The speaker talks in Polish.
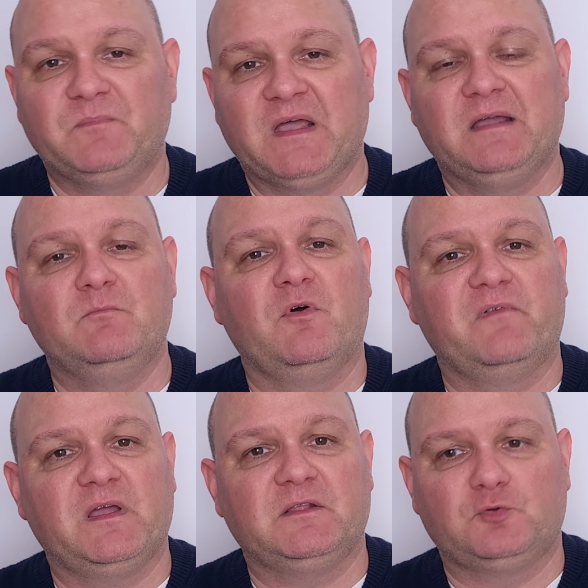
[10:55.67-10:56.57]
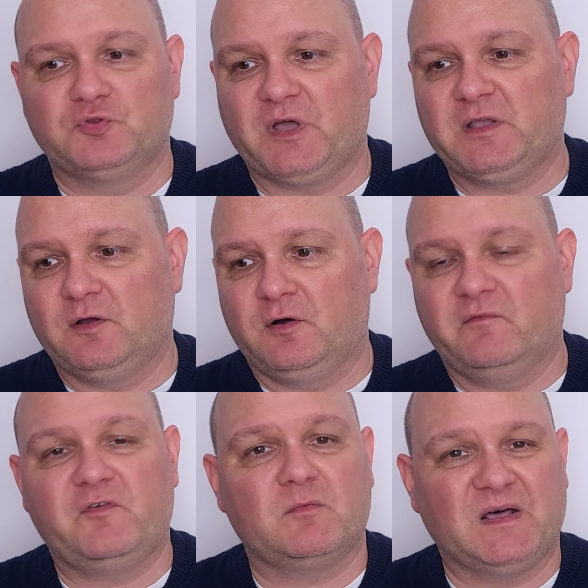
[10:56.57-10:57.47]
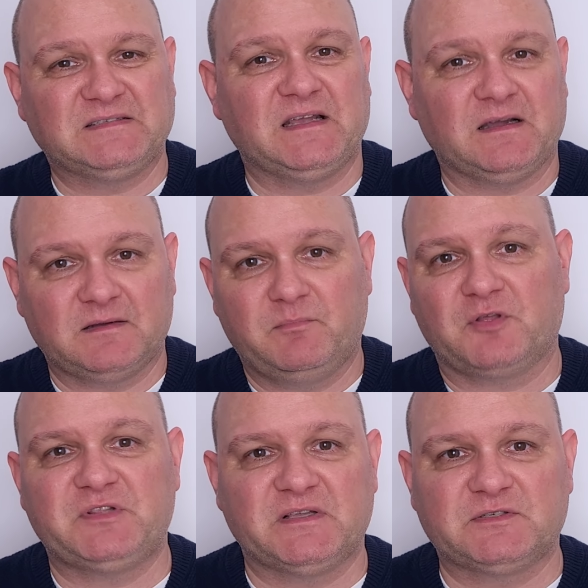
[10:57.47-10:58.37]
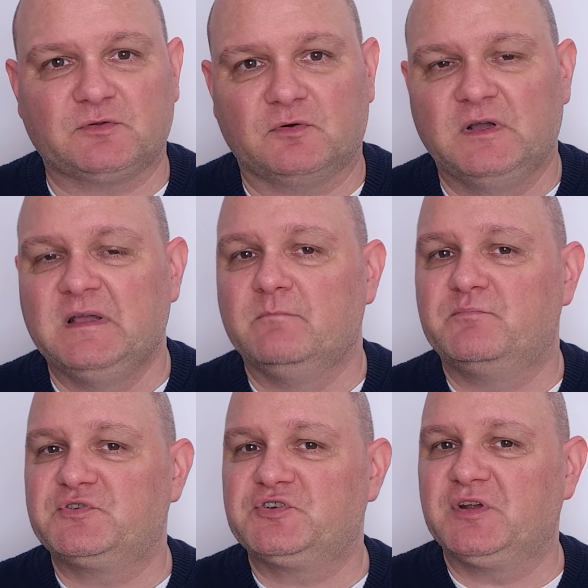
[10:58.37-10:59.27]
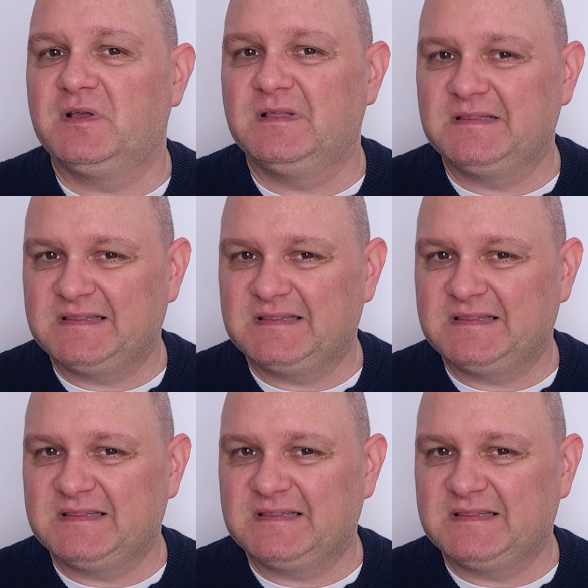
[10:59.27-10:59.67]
E, mówię tutaj o formacjach protestu. Przy